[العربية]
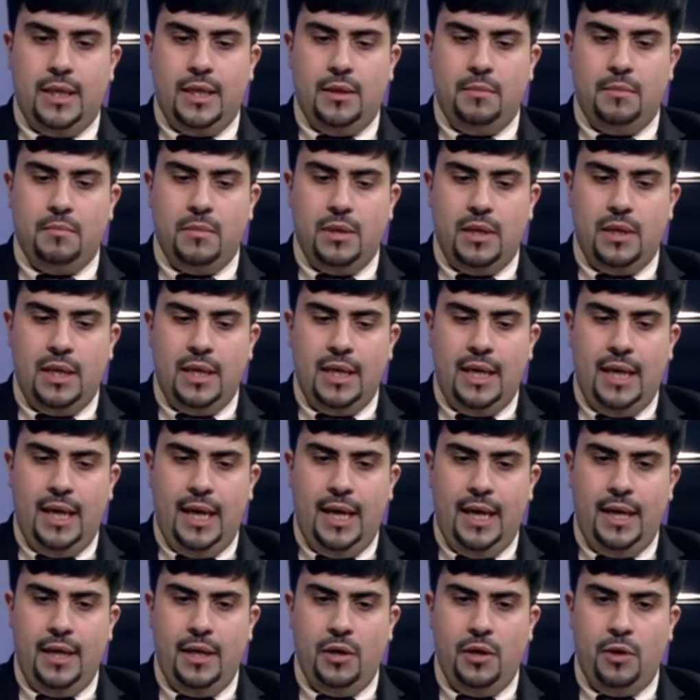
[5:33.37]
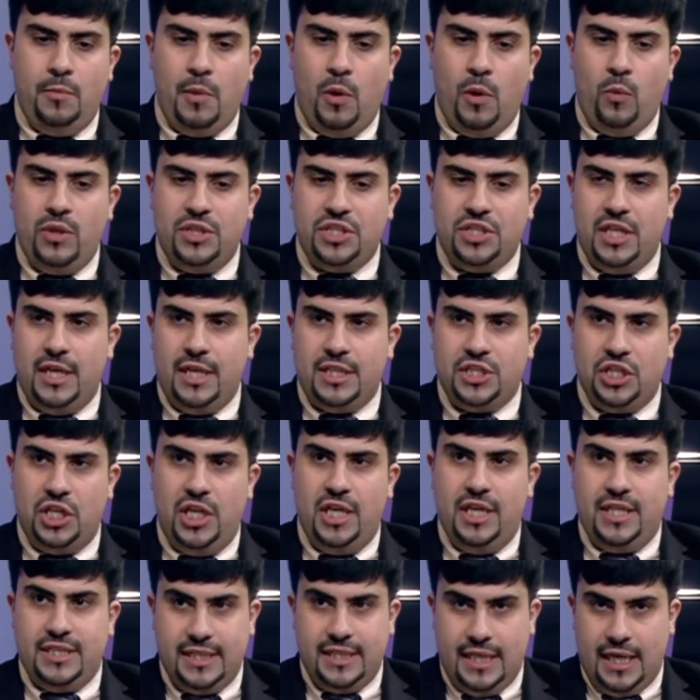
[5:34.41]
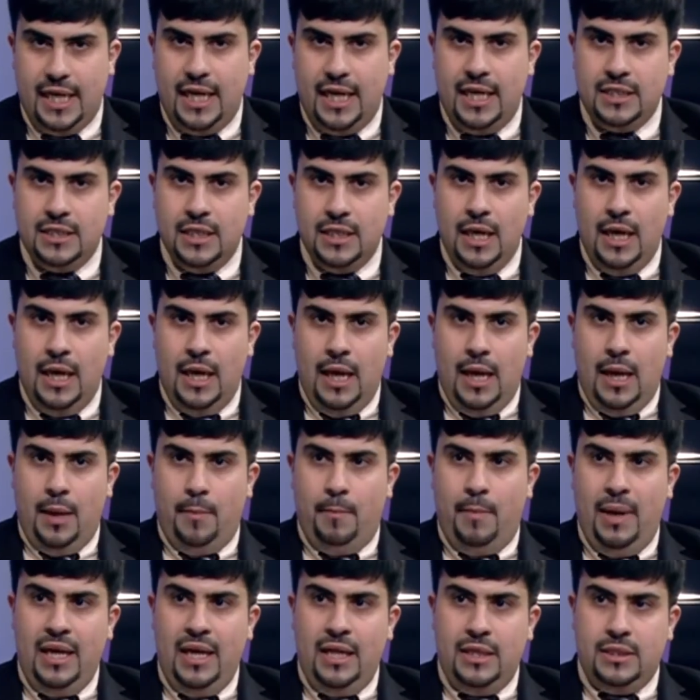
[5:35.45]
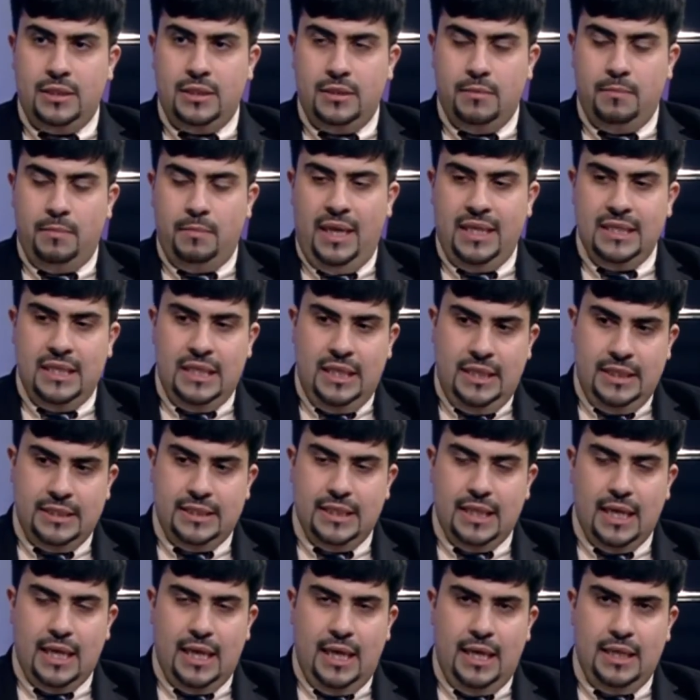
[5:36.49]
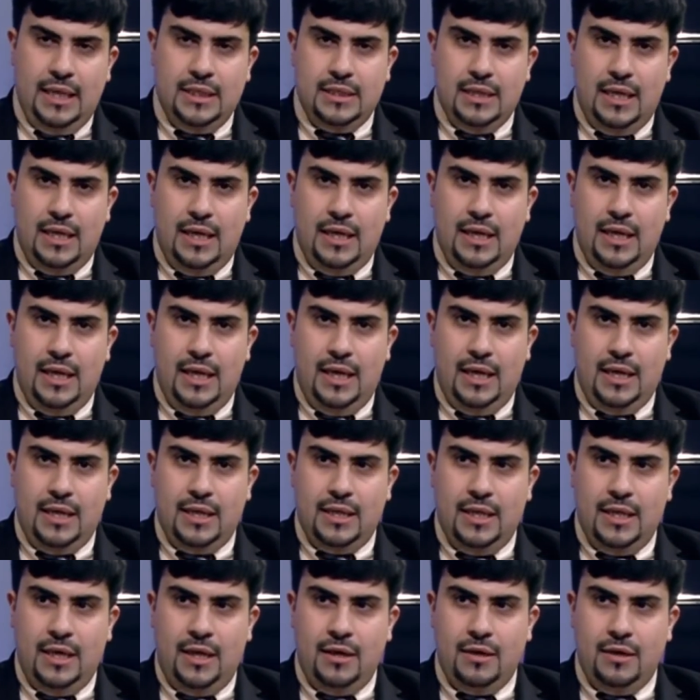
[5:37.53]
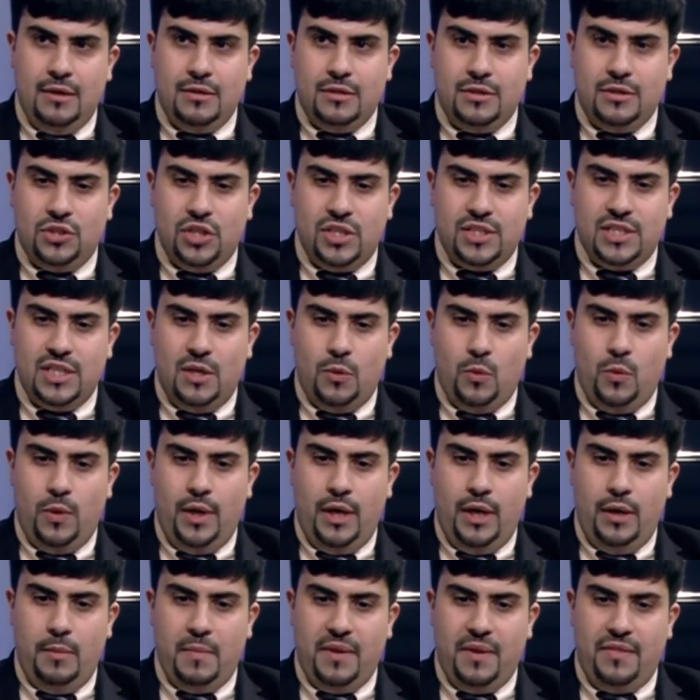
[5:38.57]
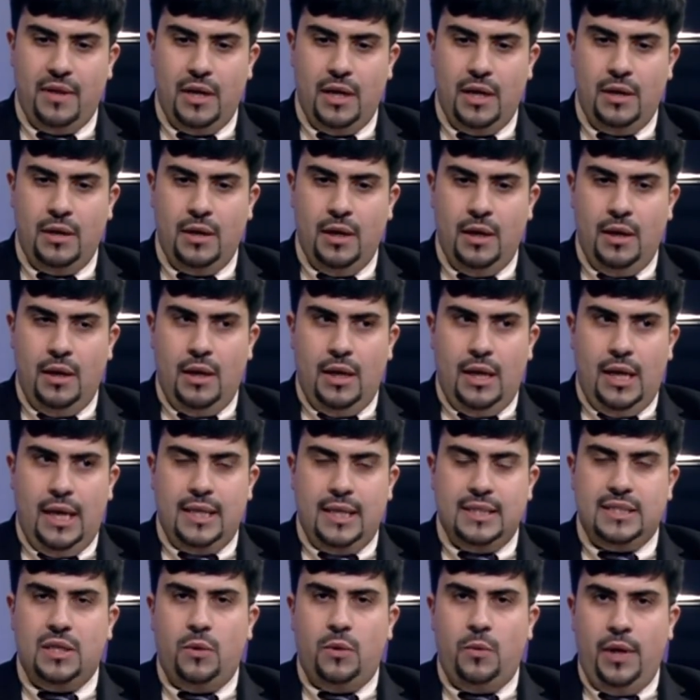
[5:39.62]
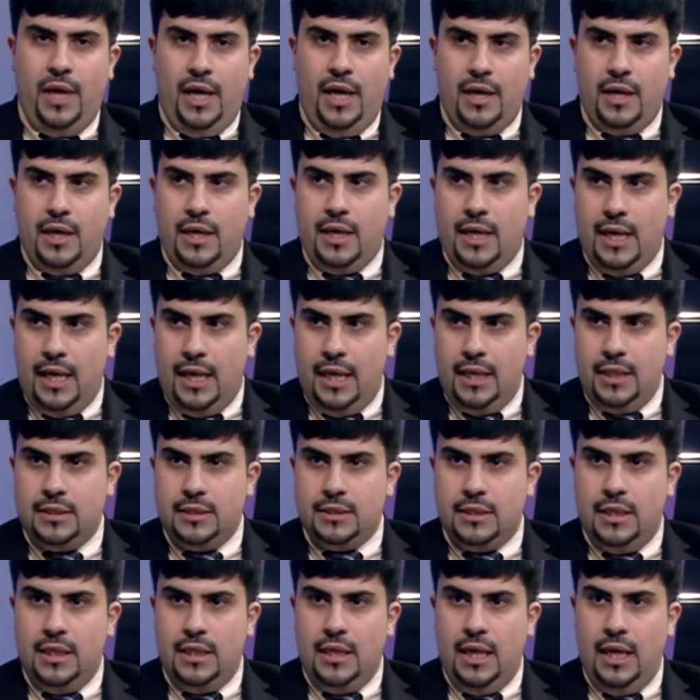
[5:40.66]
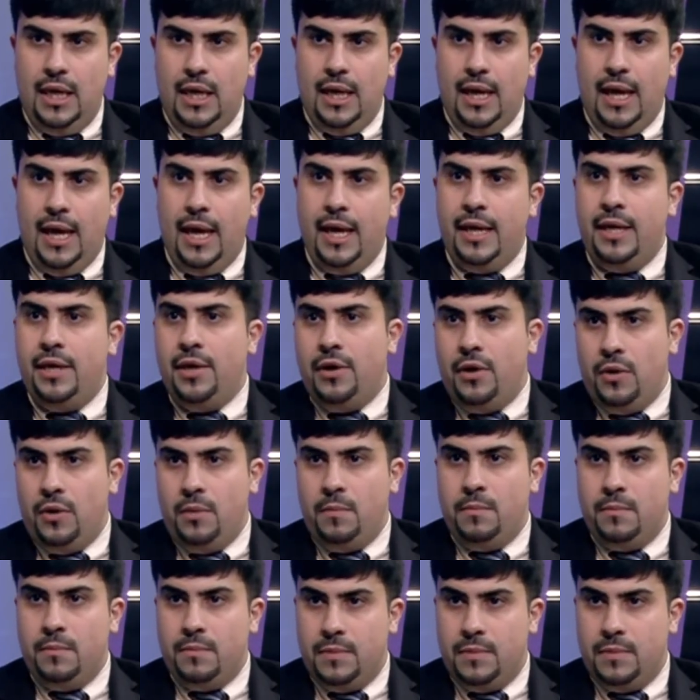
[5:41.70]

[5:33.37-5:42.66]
نعم انا اهيئهم اول شيء شيء الاعتقاد بعد بعد الاعتقاد انا اقدر شو اسوي مثلا اسوي حركات ان اهيئهم